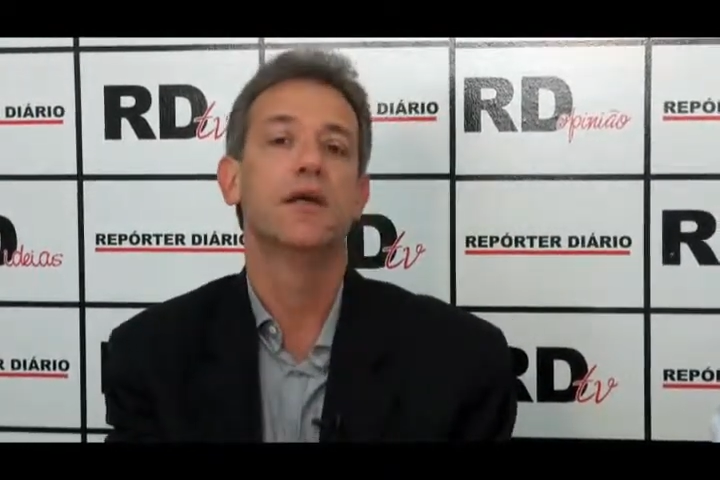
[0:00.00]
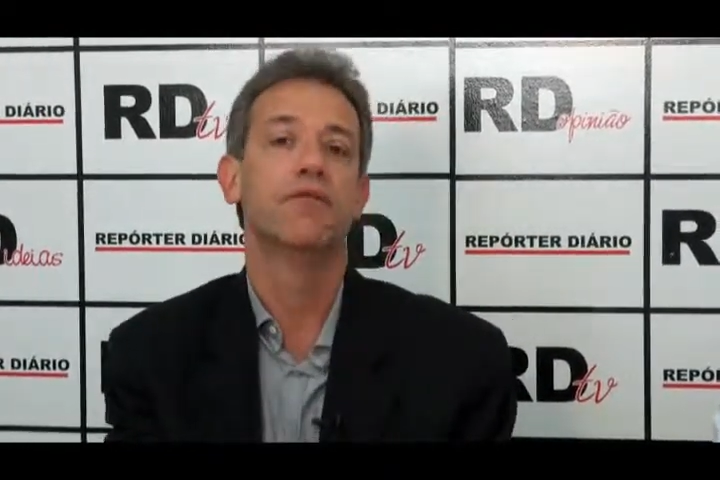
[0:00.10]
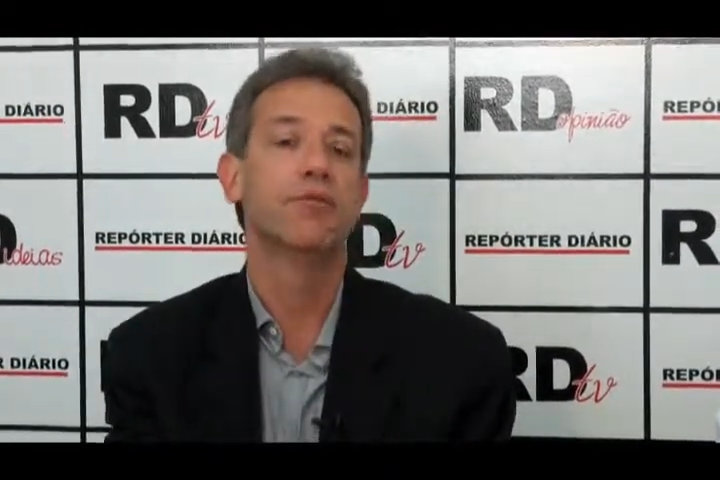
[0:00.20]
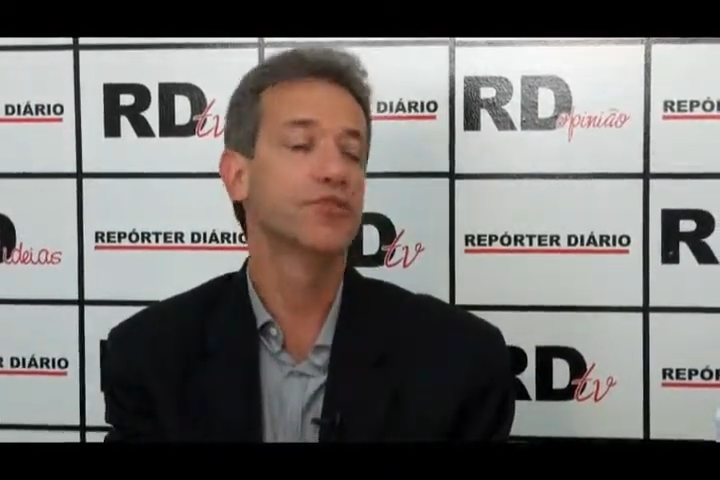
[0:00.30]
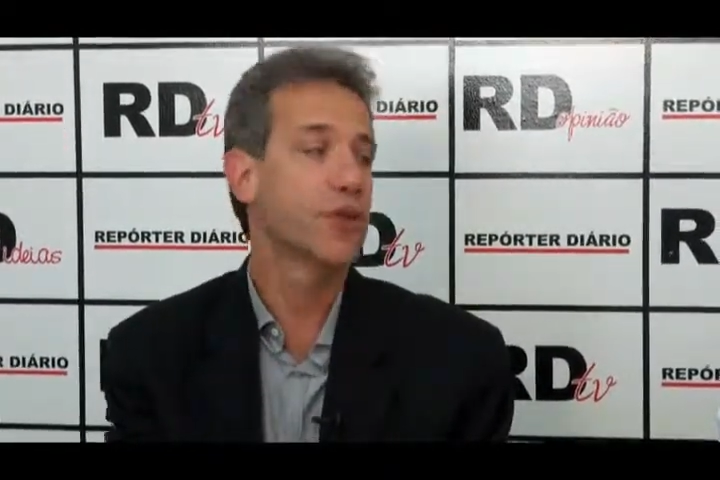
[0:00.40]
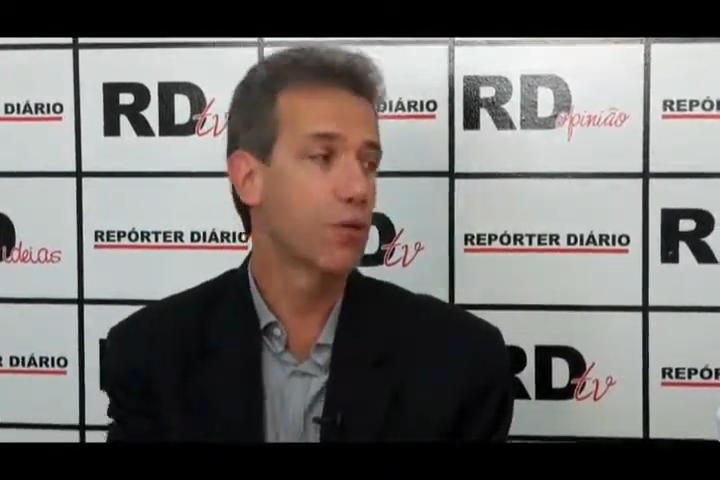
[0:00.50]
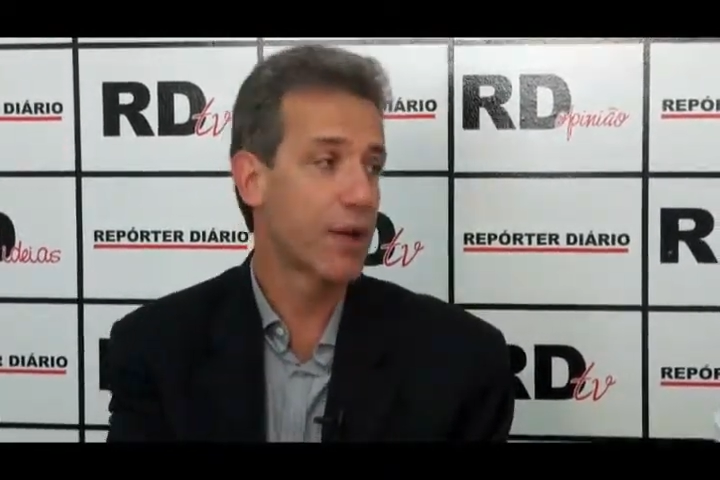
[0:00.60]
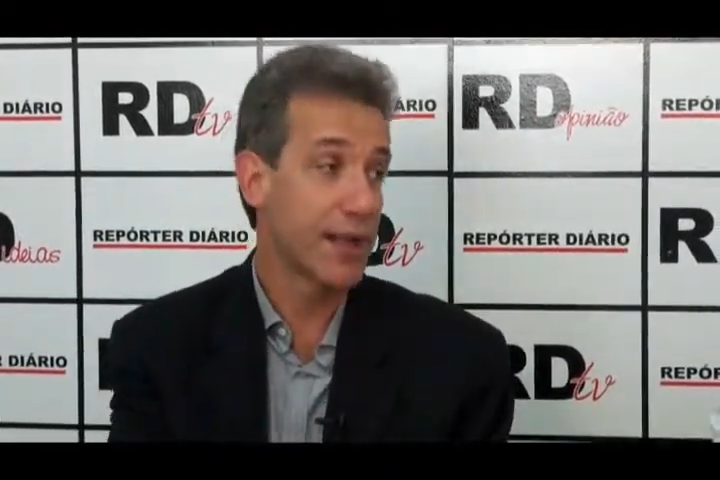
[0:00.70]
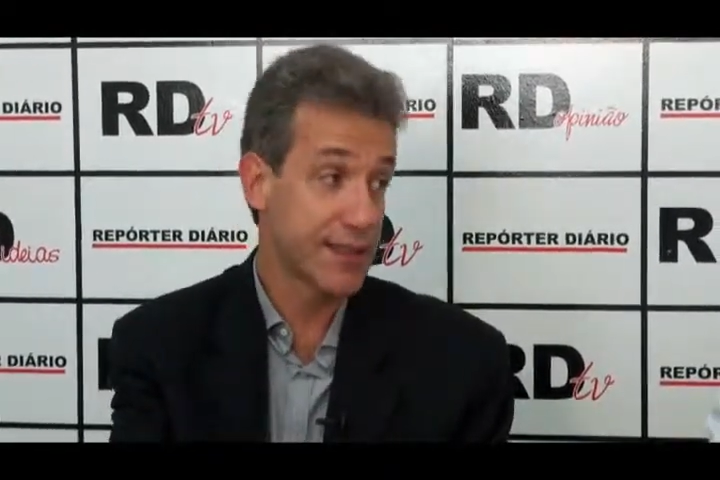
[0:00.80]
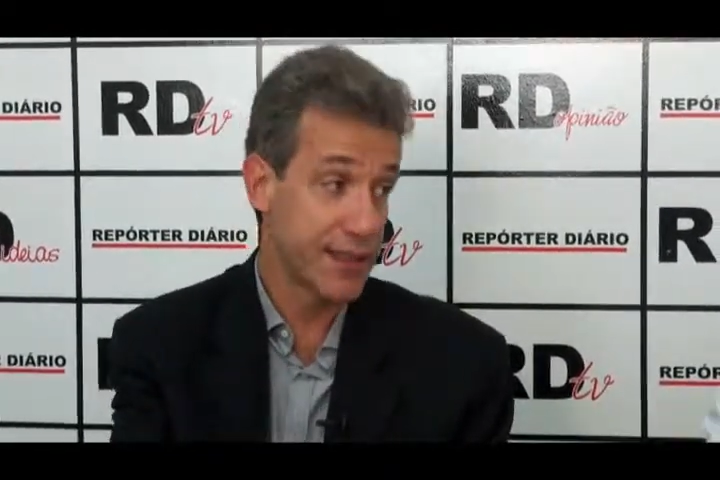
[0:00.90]
Vamos
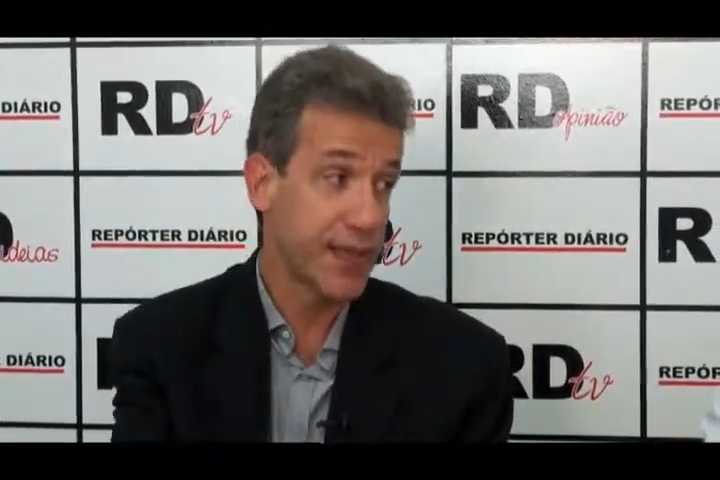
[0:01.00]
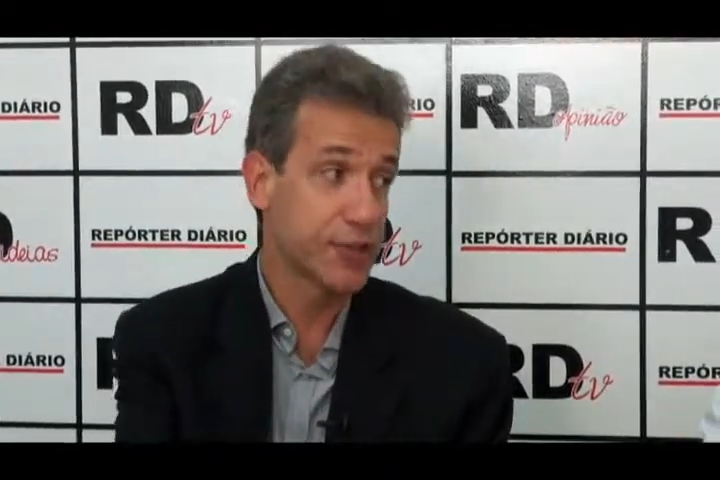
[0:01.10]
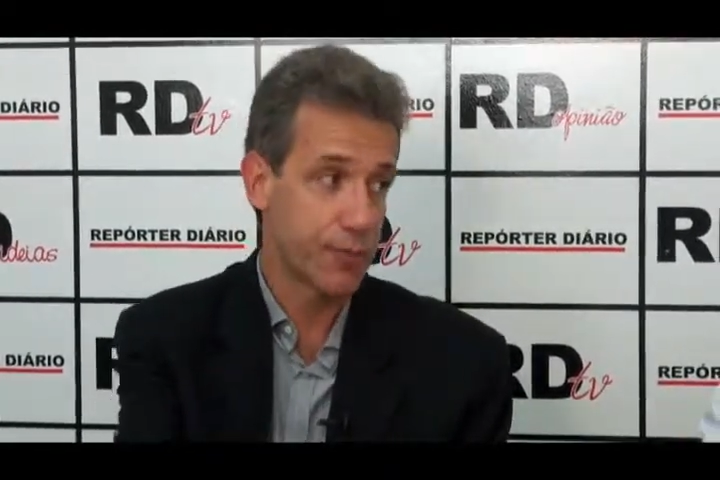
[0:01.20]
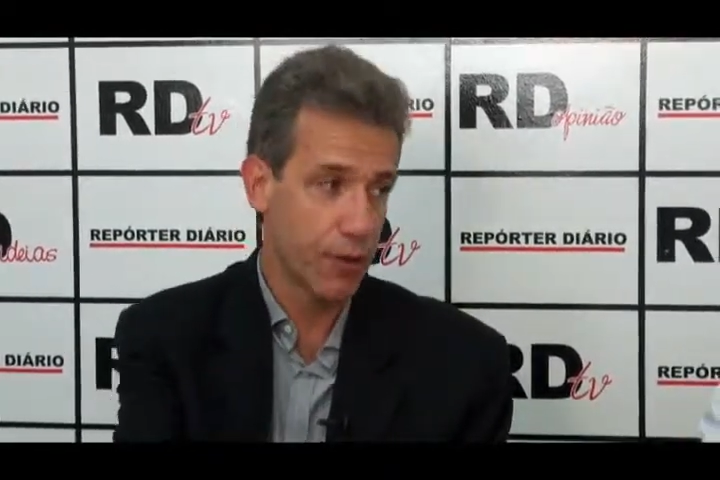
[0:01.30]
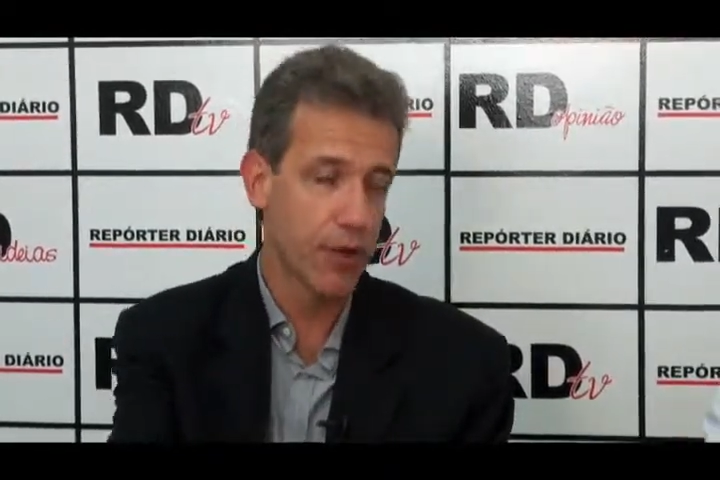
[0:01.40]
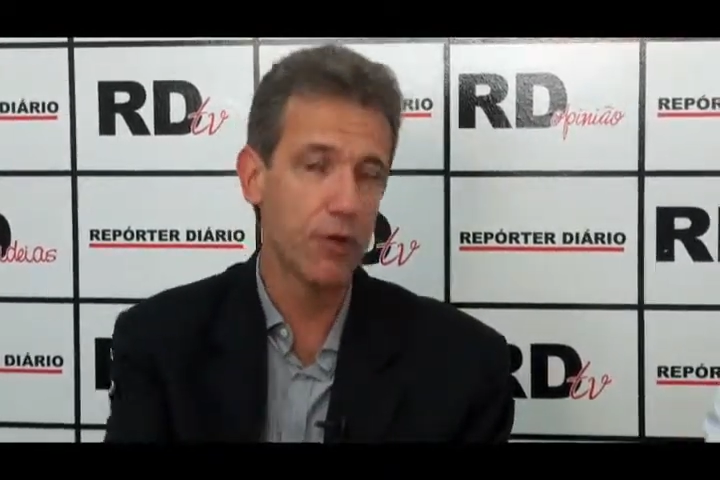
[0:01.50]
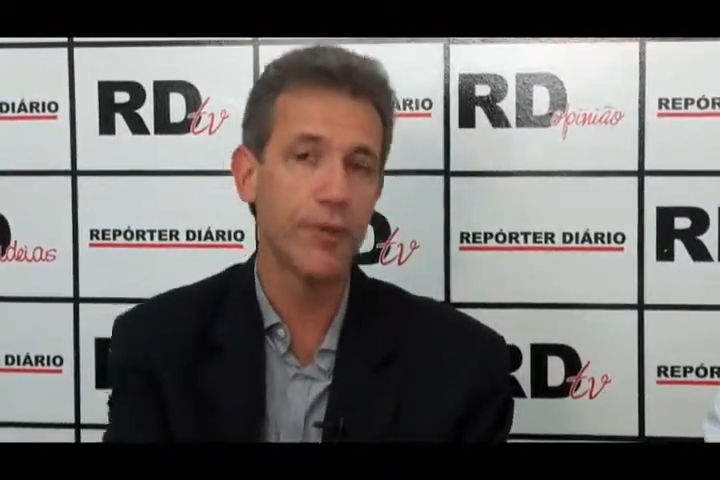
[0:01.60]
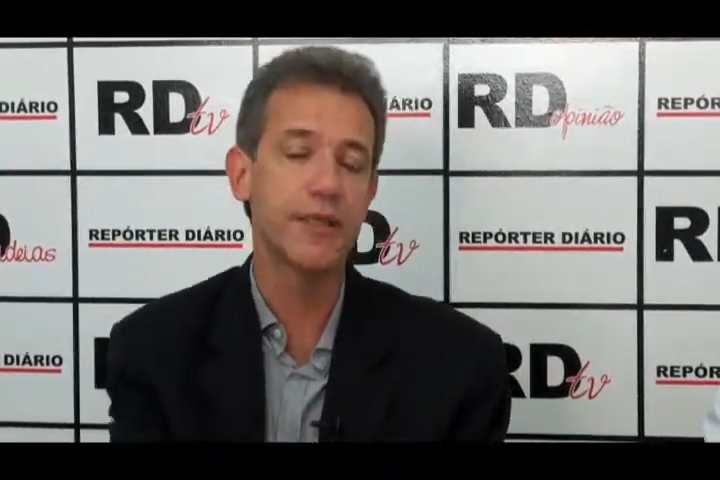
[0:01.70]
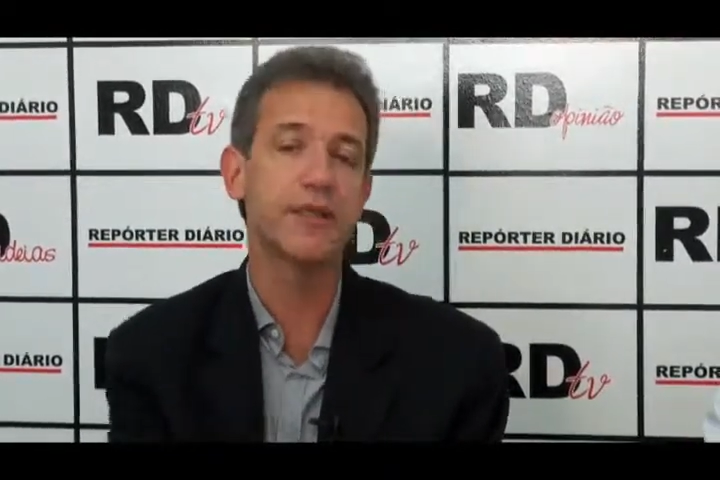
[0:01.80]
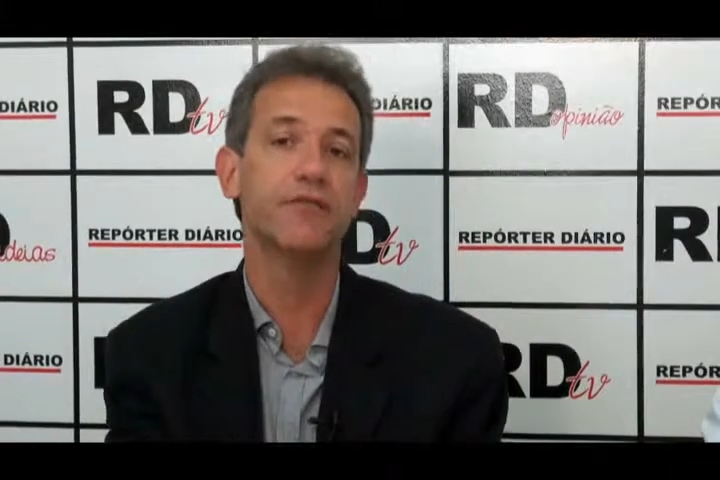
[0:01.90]
inaugurar a sétima agora no
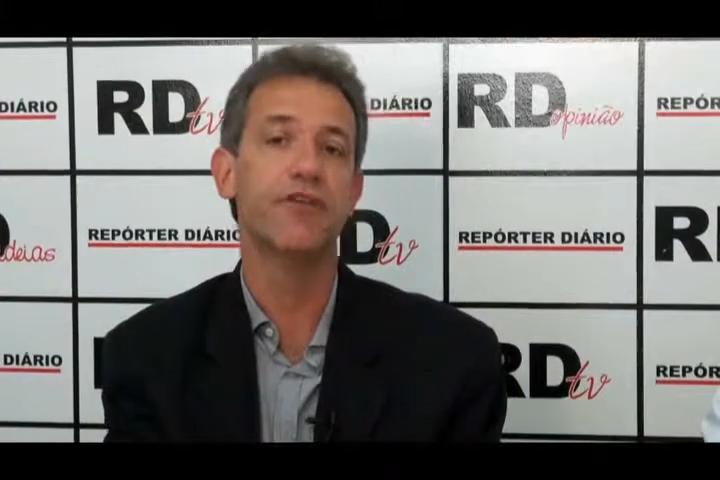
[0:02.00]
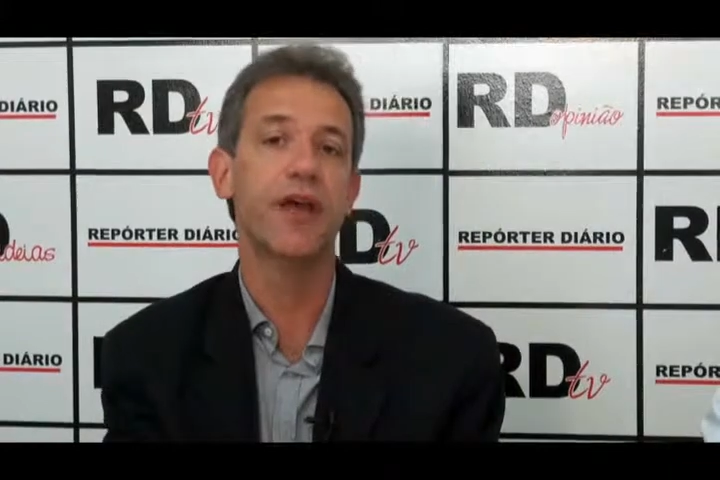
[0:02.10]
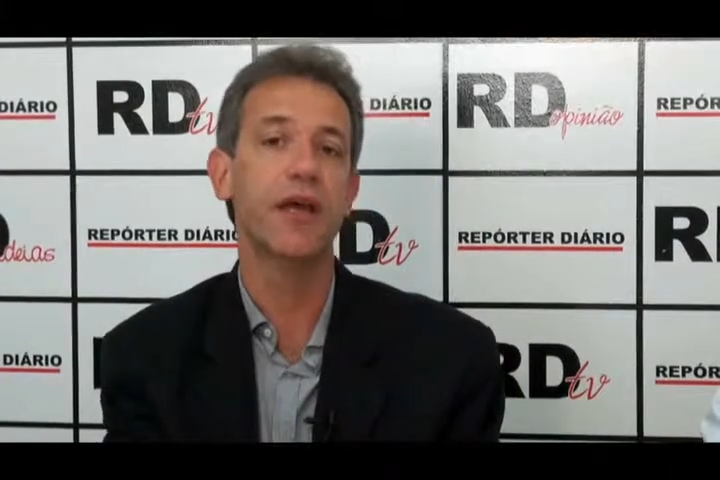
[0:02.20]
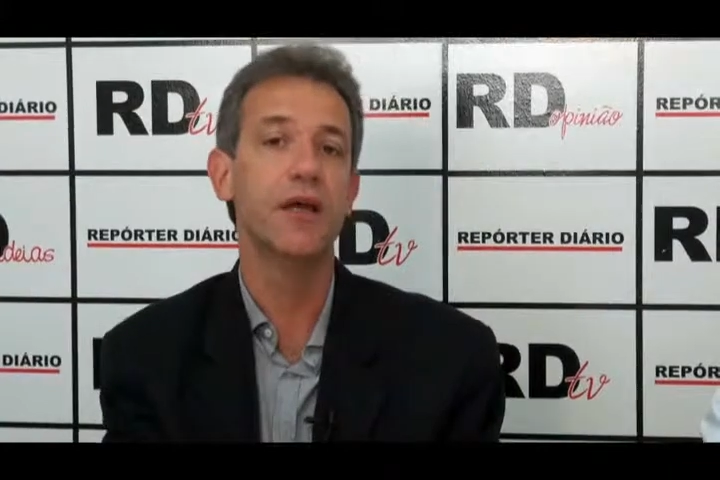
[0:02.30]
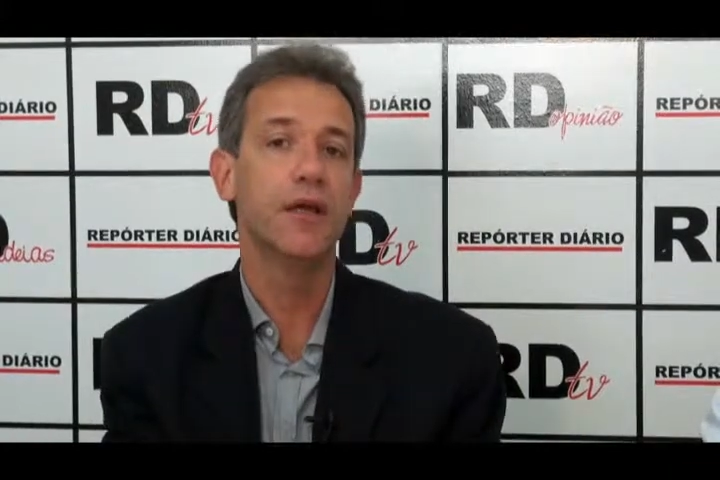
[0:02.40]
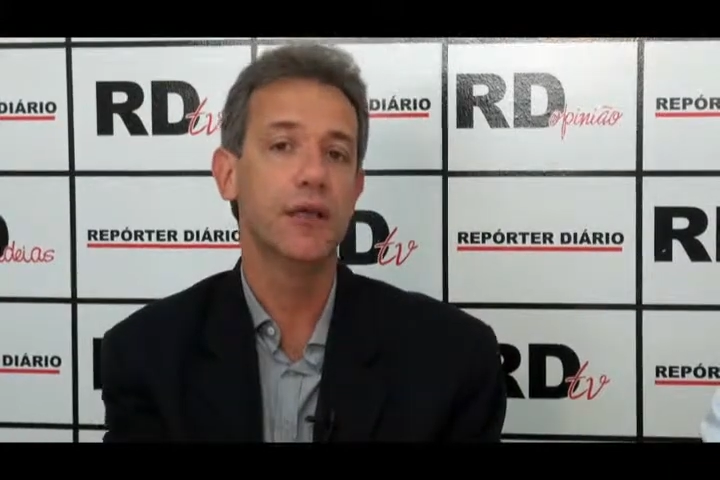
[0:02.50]
mês que vem